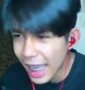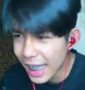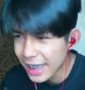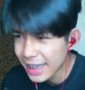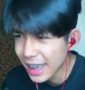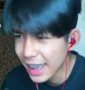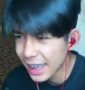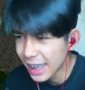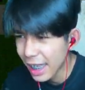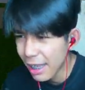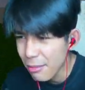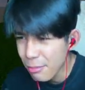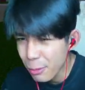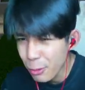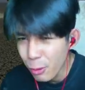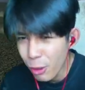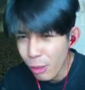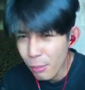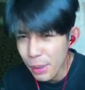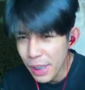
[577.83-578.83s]
เจ็ดเอ็ม ก
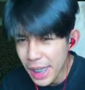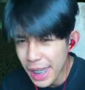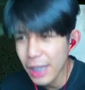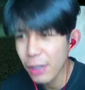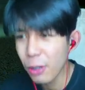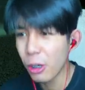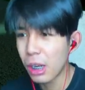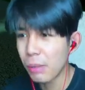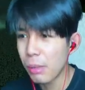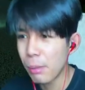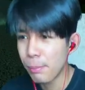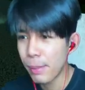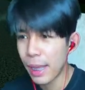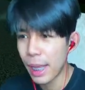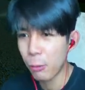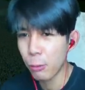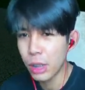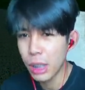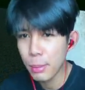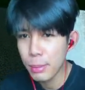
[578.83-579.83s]
ลัวพี่โอ้ก็ไม่แปลก
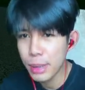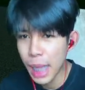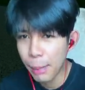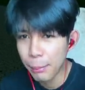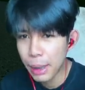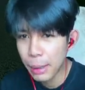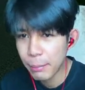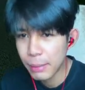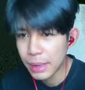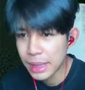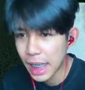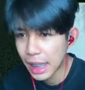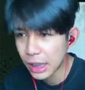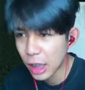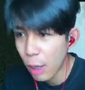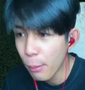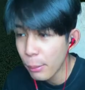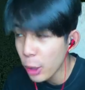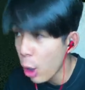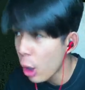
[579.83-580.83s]
กูยี่สิบสามเอ็มไอสัตว์
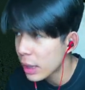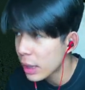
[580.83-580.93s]
เอามันออก